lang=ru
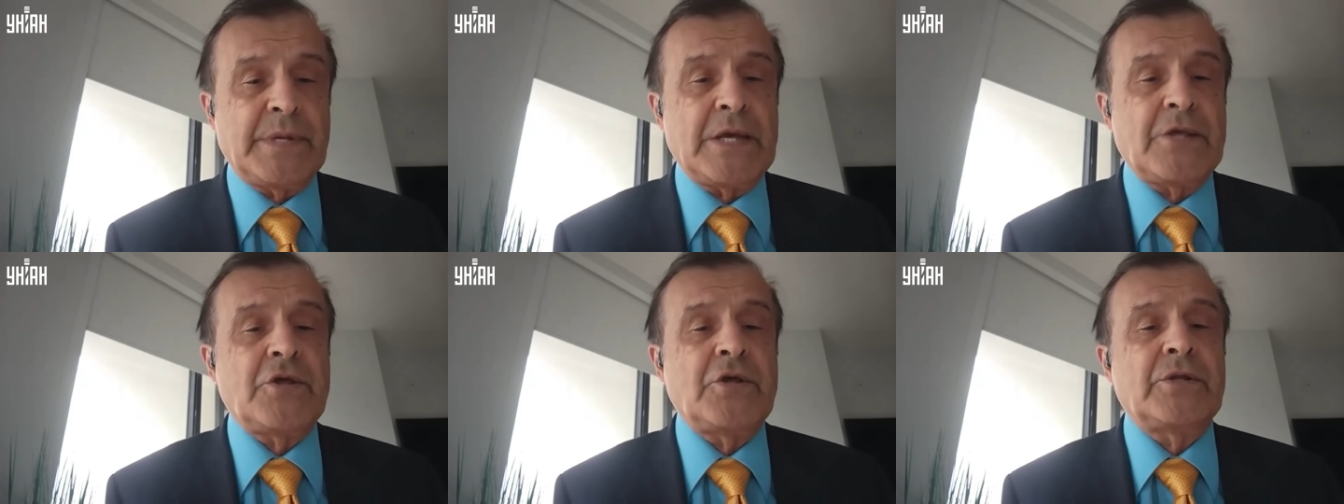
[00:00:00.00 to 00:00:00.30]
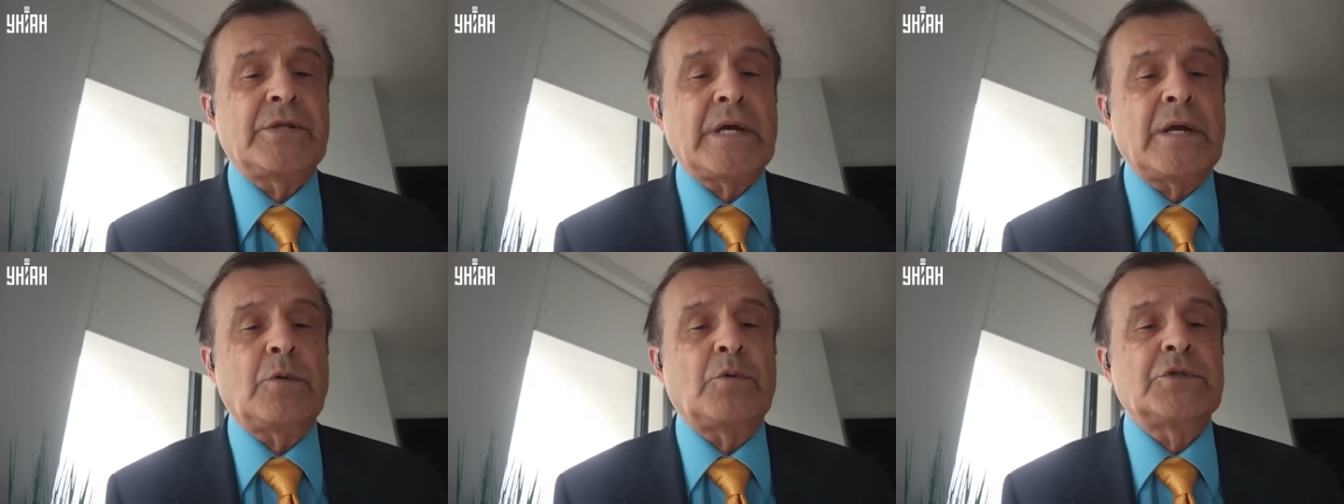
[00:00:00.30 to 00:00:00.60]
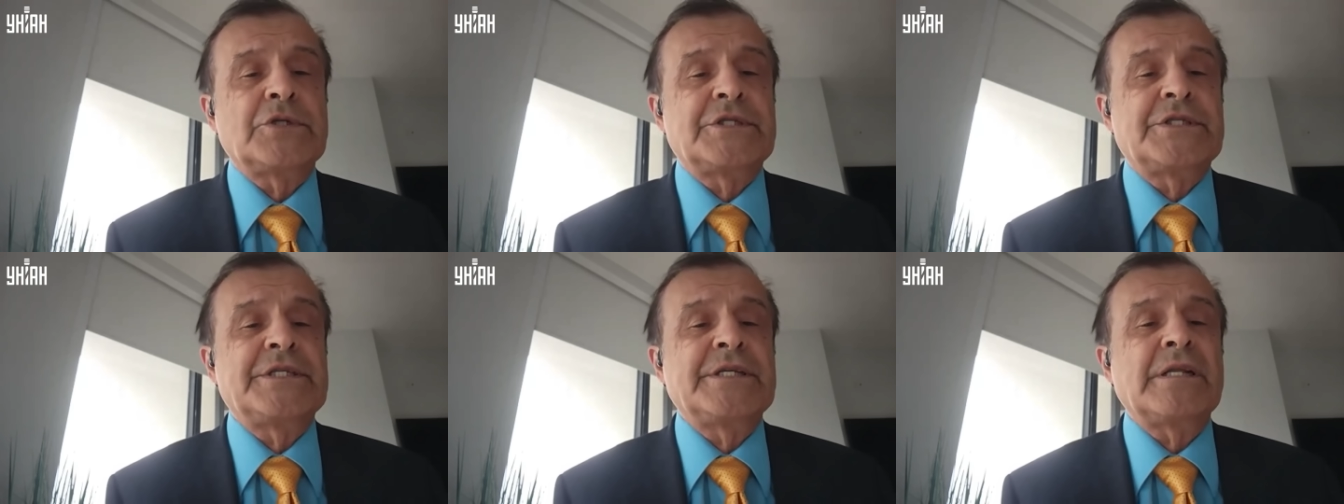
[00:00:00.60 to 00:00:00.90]
Я считаю,
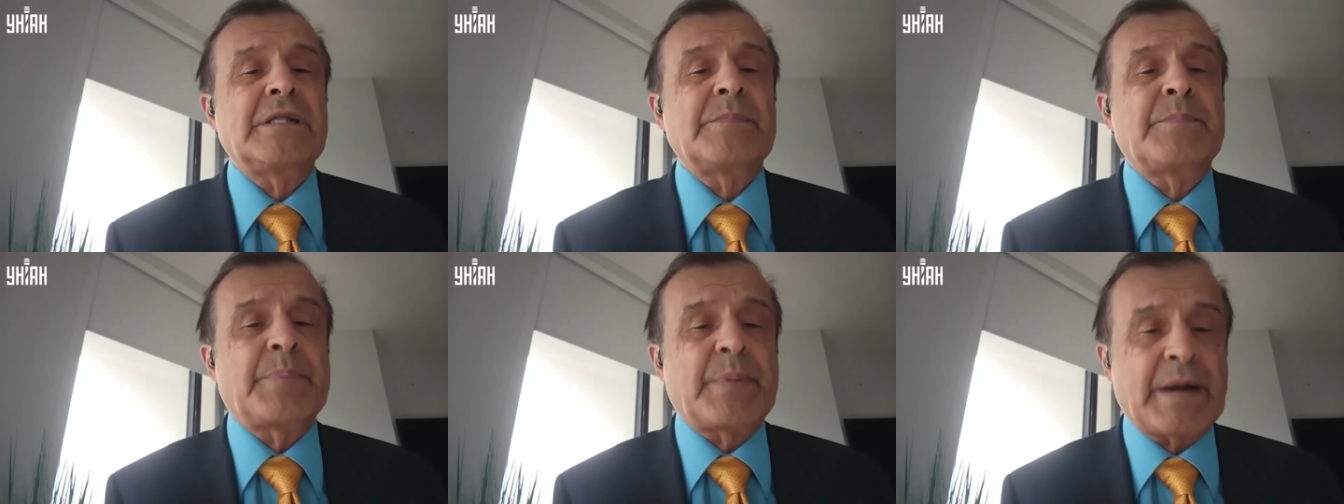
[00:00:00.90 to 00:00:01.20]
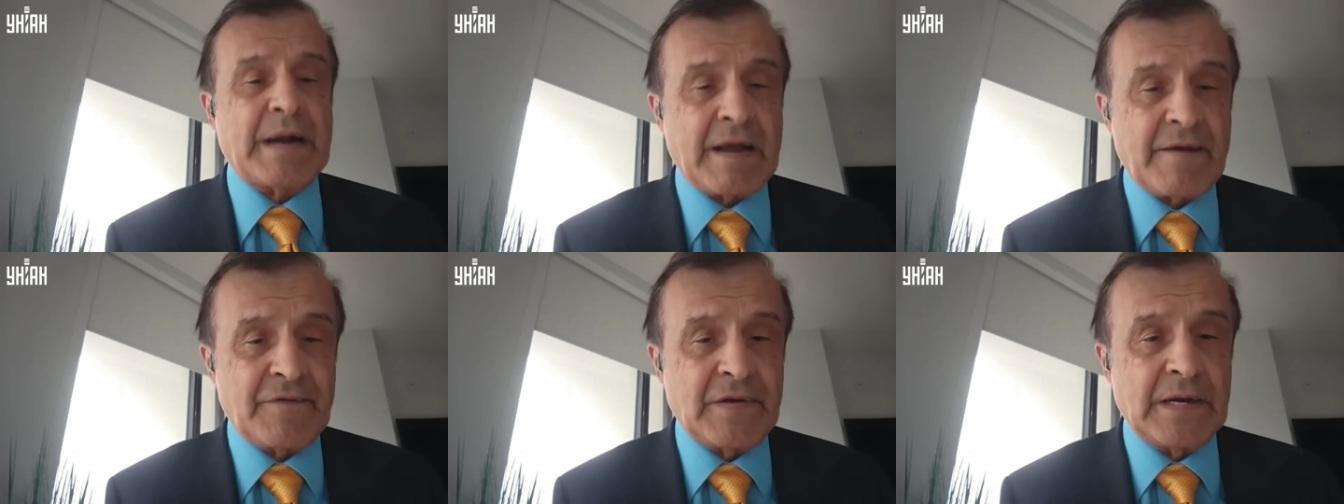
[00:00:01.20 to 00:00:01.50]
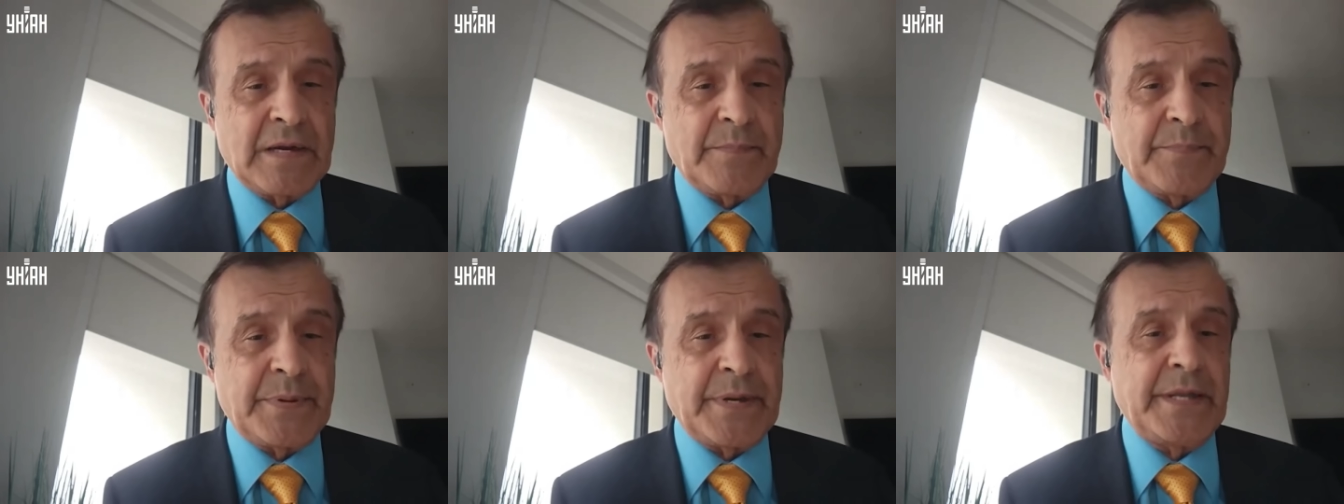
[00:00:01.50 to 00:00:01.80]
он сделал
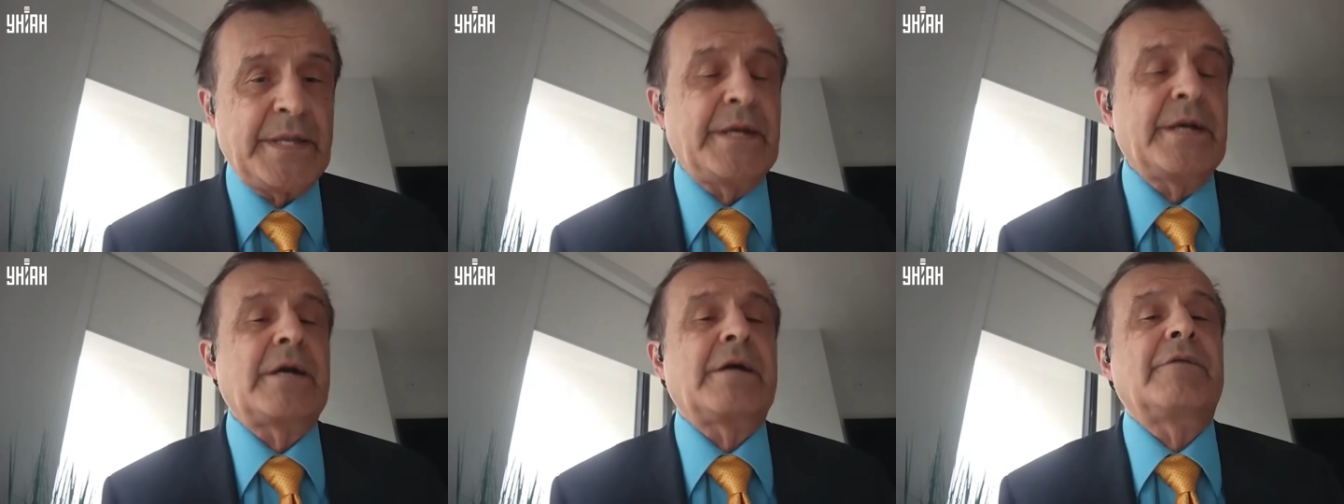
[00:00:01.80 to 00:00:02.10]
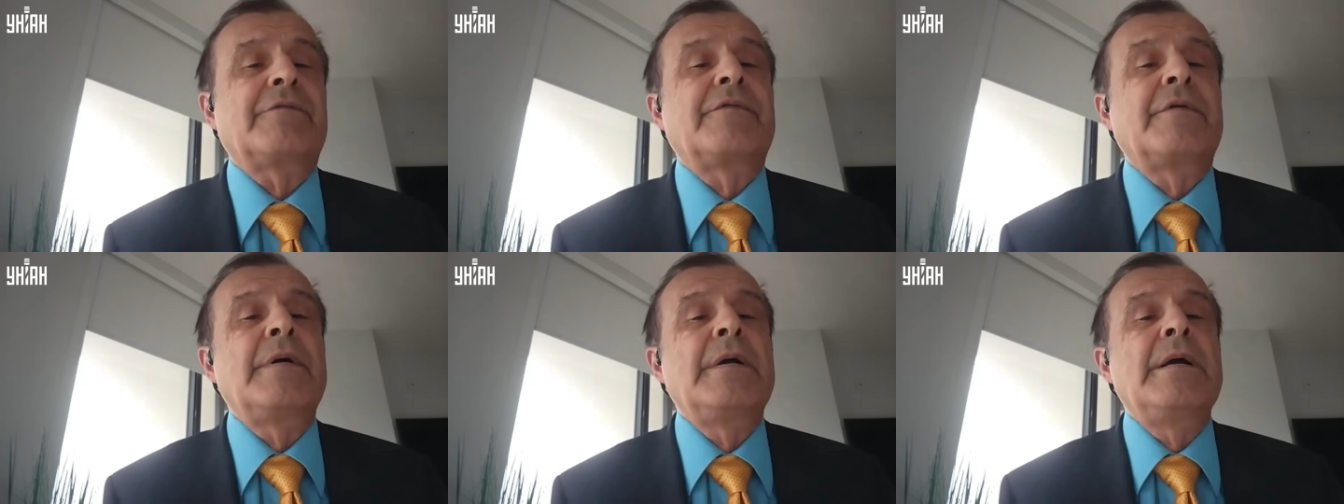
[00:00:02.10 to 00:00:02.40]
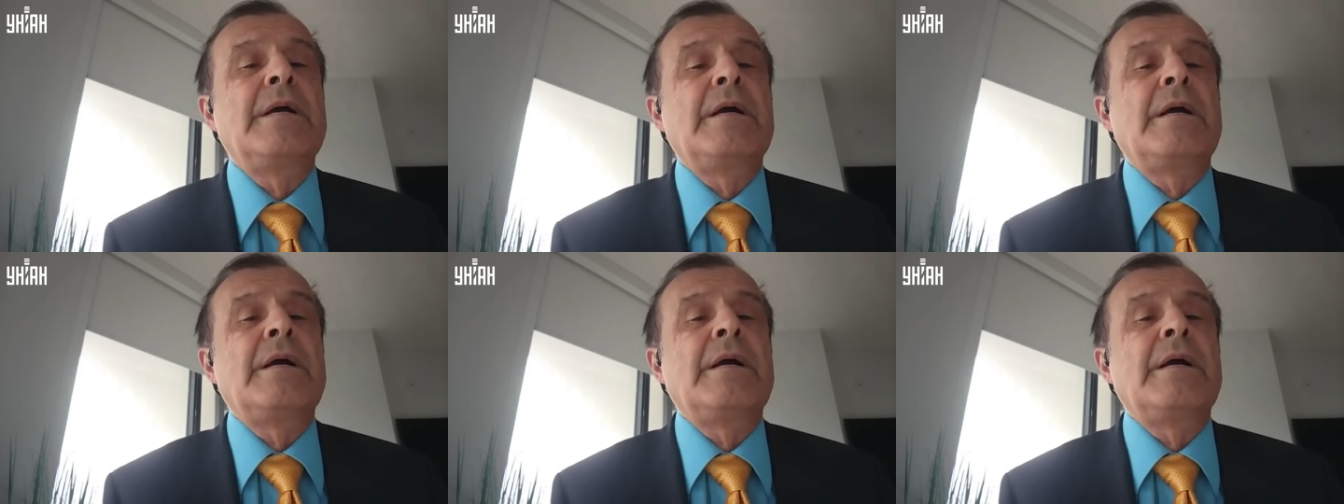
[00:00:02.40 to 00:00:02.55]
правильно, приехав.